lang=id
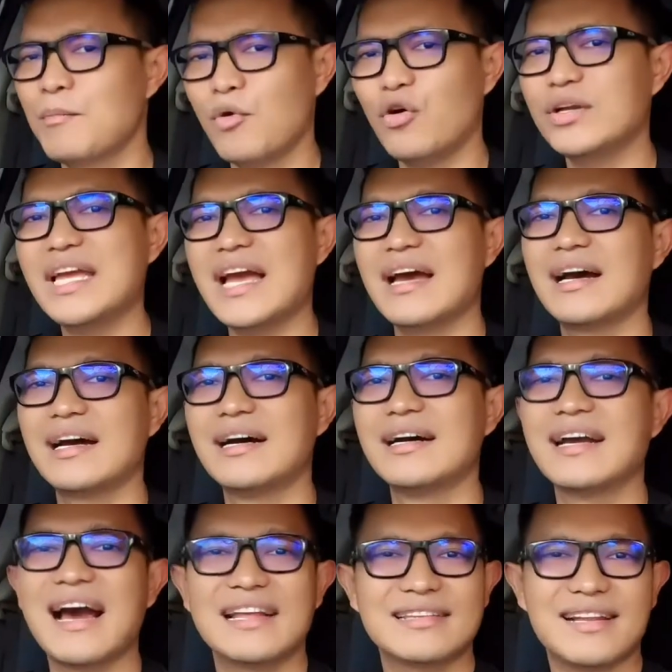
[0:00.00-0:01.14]
Pokoknya eh,
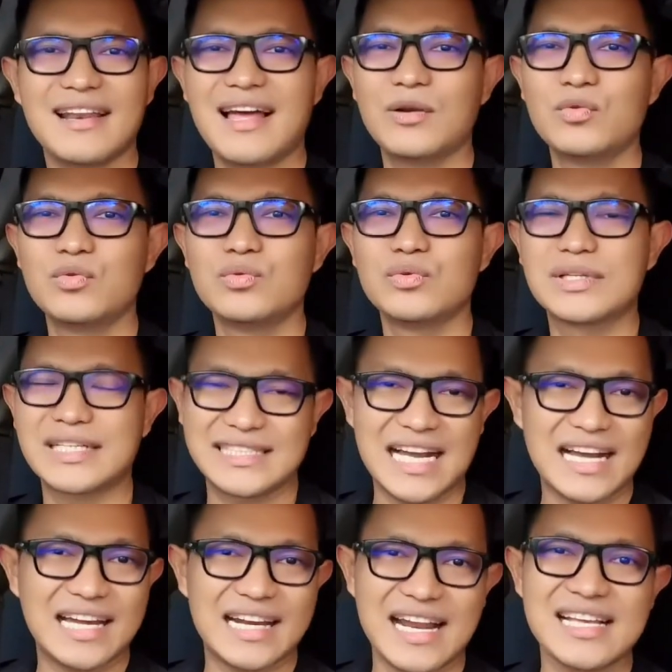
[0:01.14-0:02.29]
nggak uh, terlalu
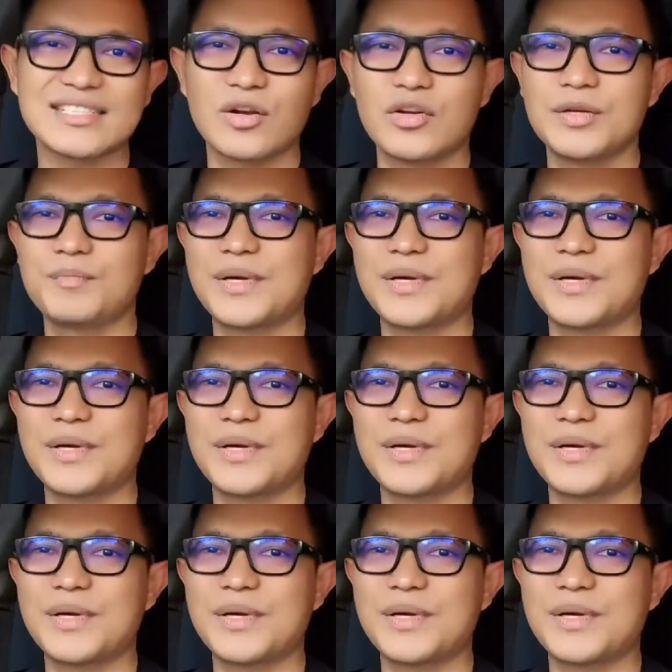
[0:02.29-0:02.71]
kerja keras kalau di